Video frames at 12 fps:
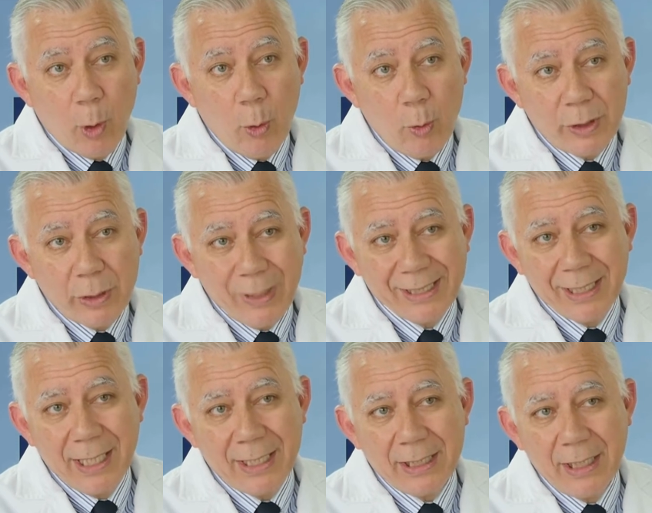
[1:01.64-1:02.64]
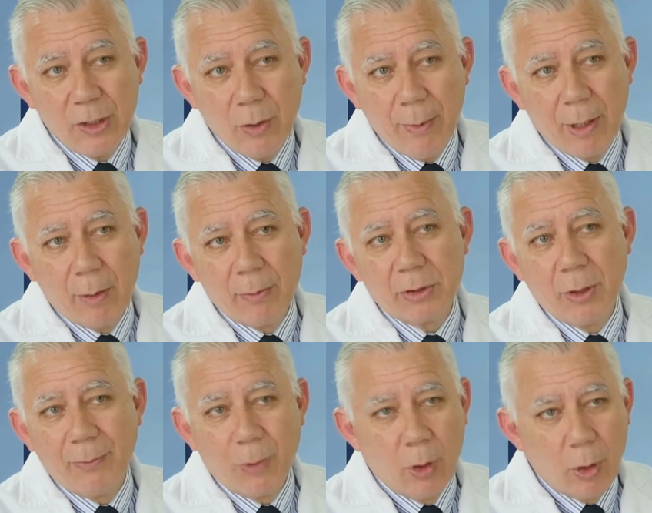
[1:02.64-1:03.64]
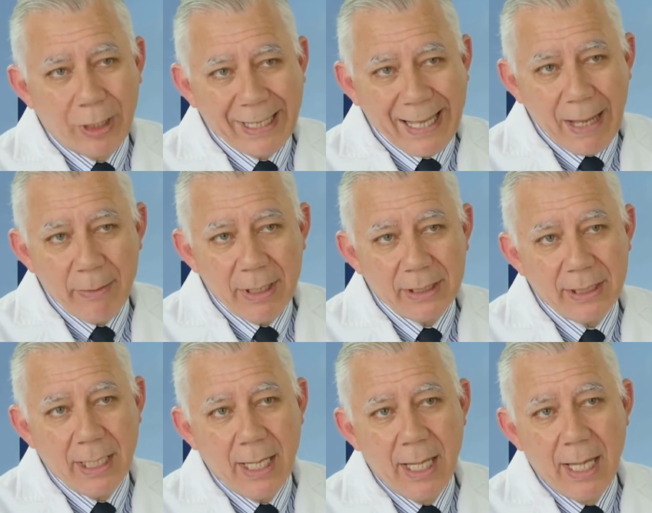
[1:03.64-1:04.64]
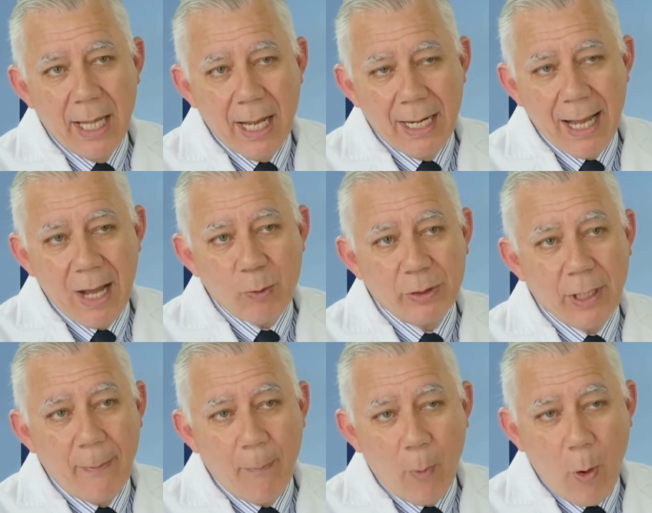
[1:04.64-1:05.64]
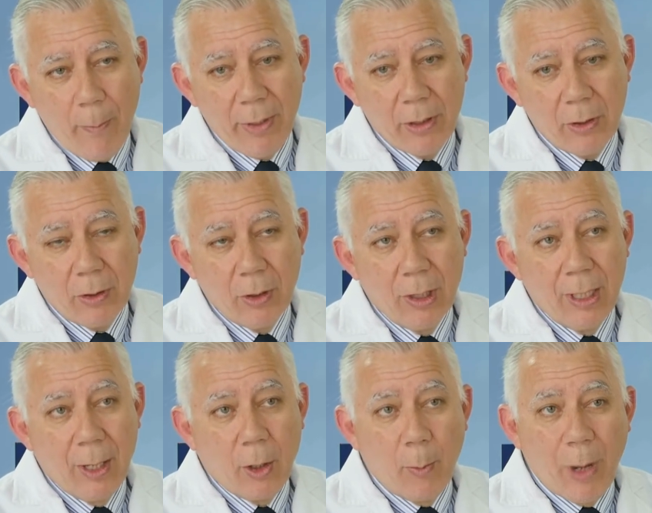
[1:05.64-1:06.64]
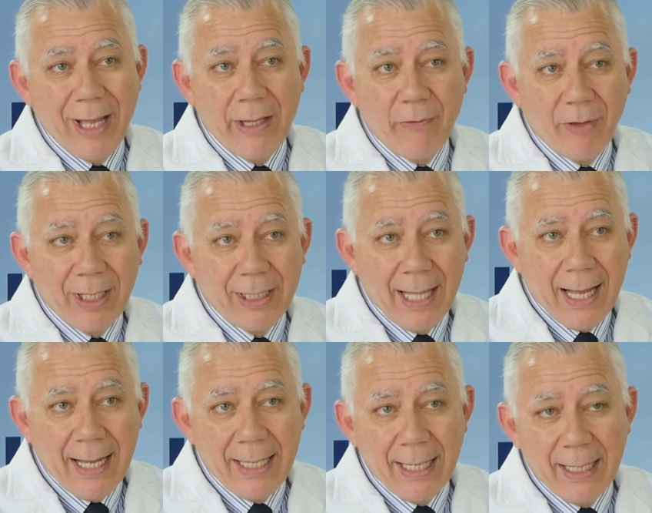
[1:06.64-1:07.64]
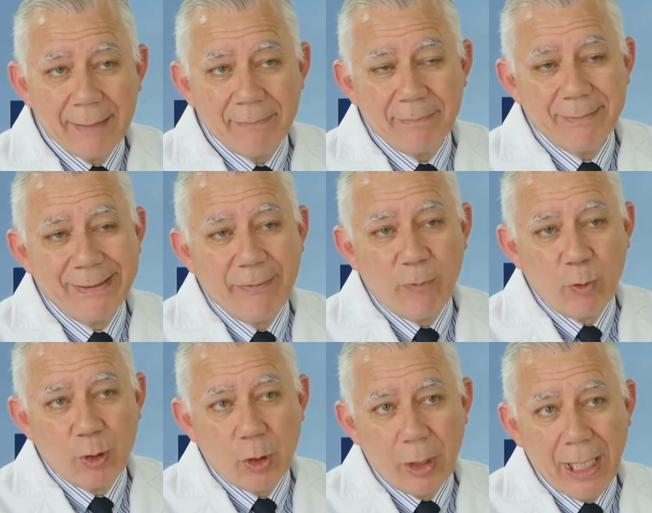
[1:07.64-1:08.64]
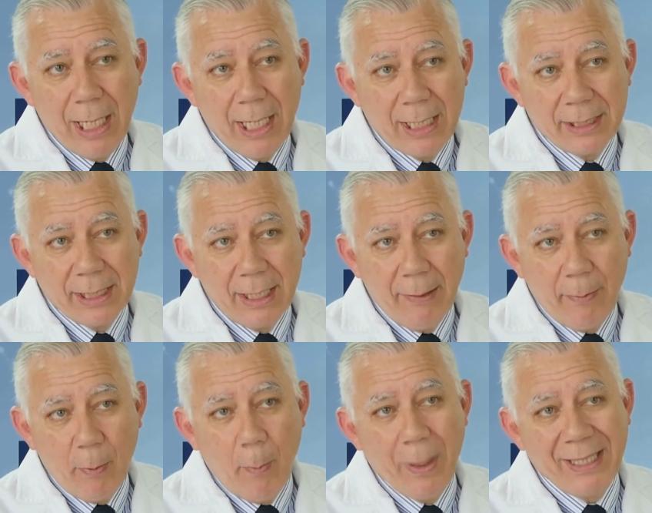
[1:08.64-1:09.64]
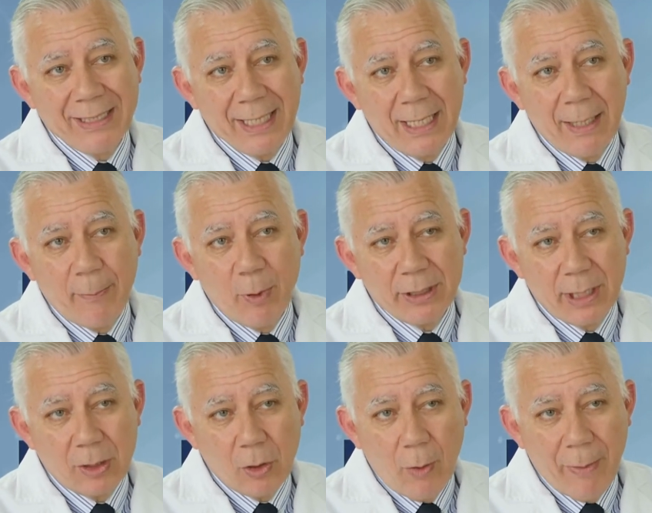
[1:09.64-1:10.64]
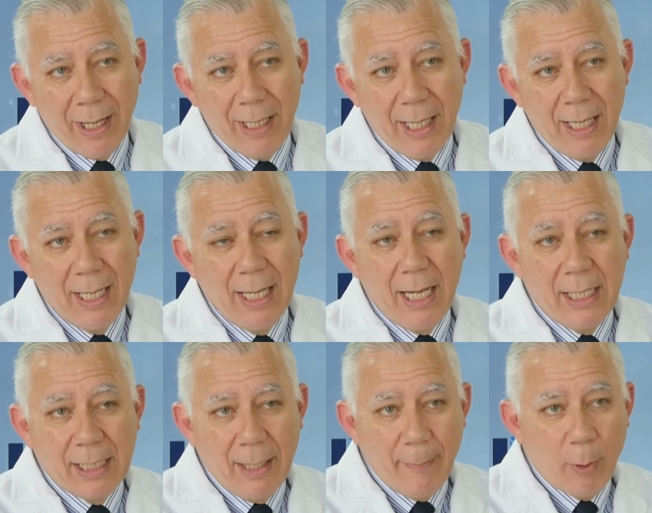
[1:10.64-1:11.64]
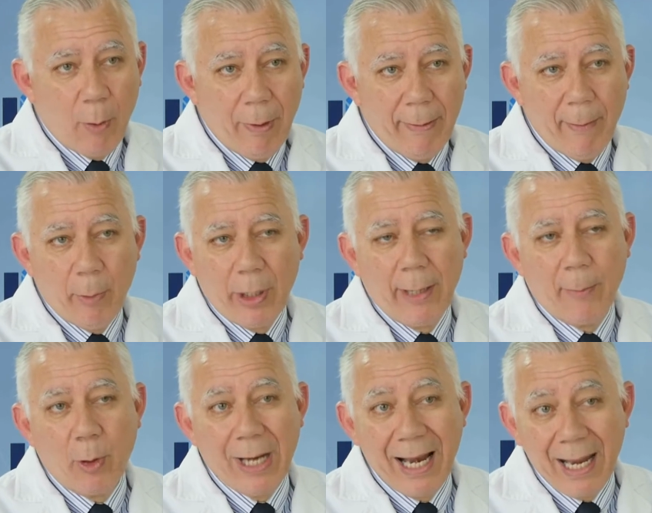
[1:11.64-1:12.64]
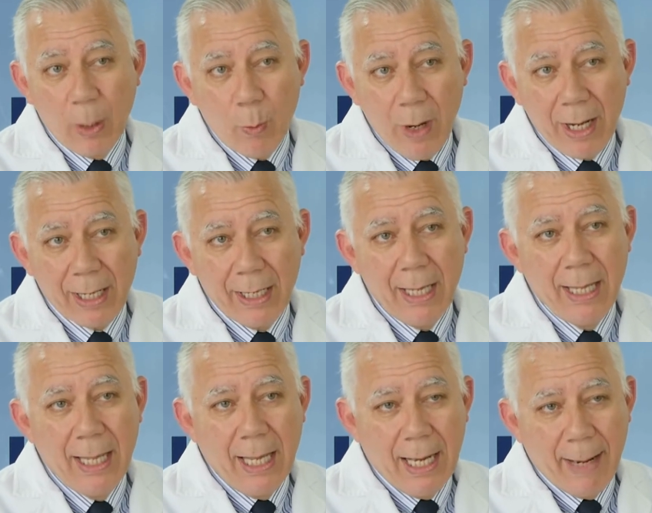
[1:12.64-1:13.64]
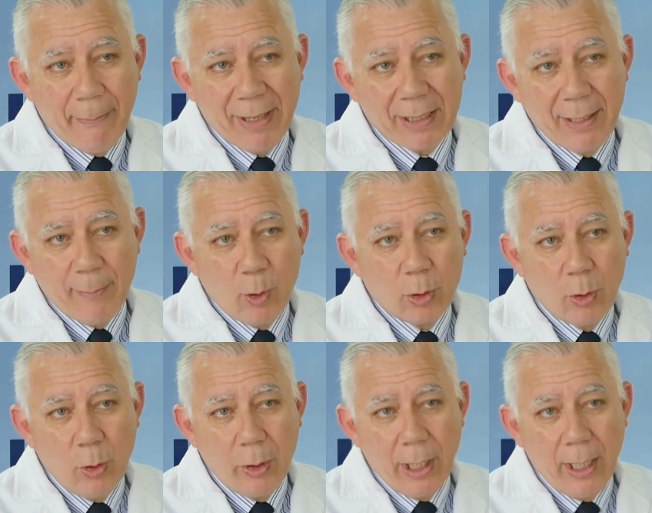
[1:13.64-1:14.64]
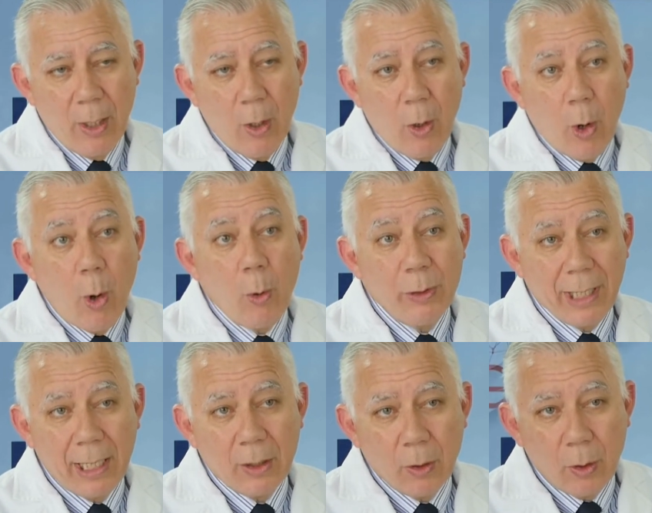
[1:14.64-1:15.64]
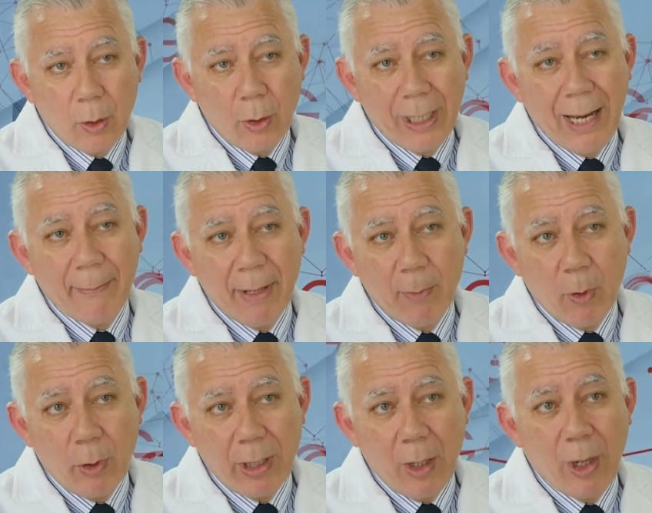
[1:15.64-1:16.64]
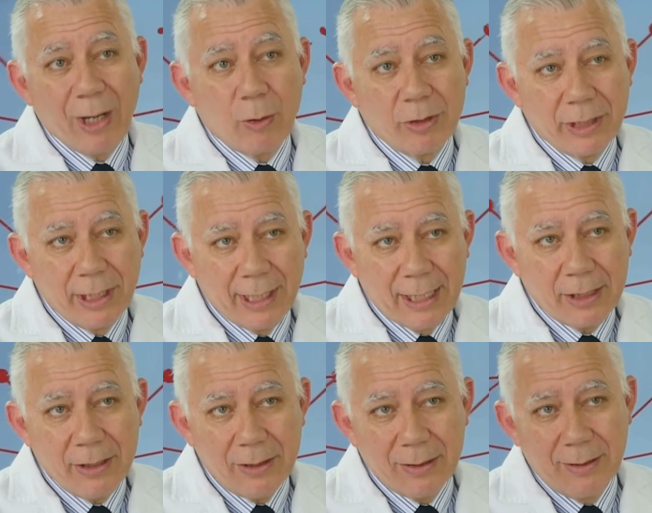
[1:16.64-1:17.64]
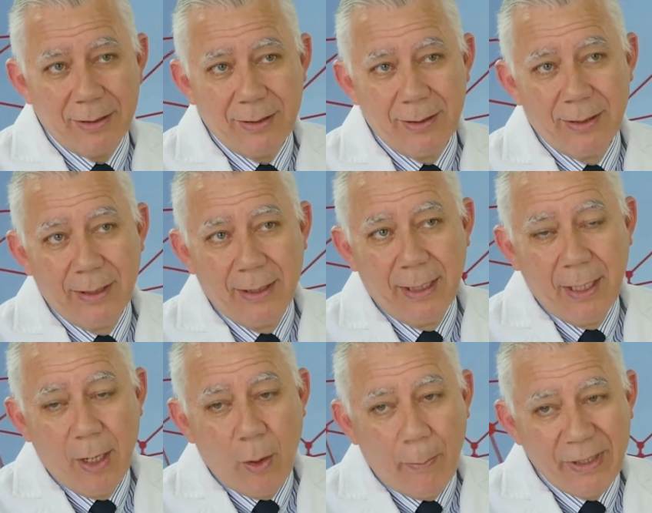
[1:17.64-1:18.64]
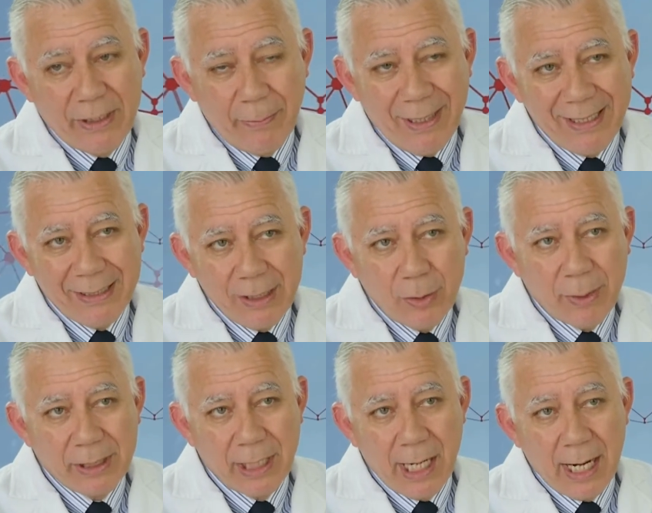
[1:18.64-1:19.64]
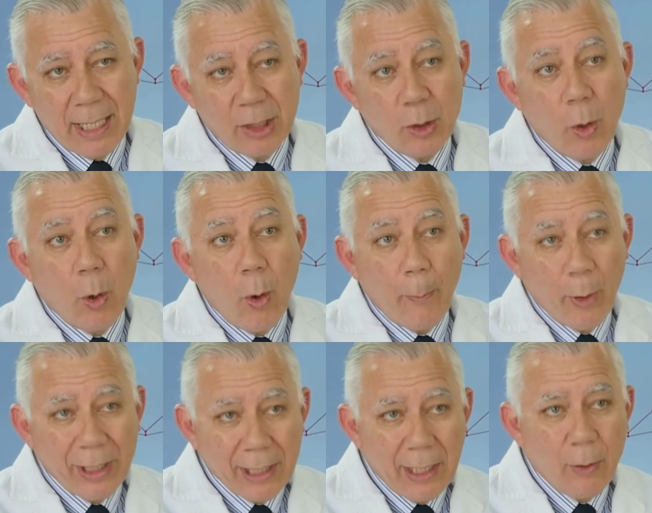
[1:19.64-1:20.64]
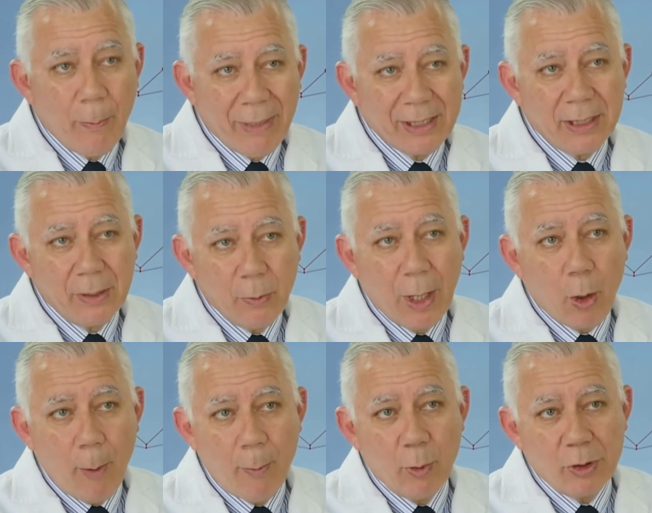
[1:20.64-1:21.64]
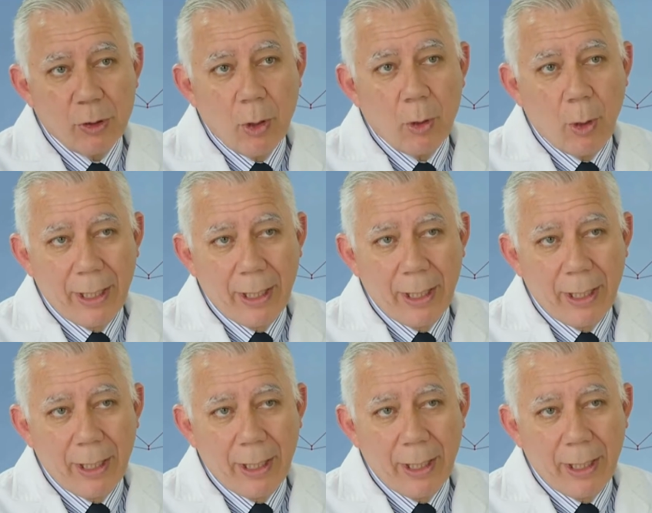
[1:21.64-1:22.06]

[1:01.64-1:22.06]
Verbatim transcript: produce una serie de síntomas como son dolor de cabeza, náuseas, vómitos. Como hay diferentes áreas funcionales en el cerebro, esas áreas pueden ser tomadas y tener problemas, por ejemplo, en el lenguaje, en la parte motora o un trastorno de la memoria o la concentración. Los principales síntomas serían eso o puede tener un paciente una convulsión o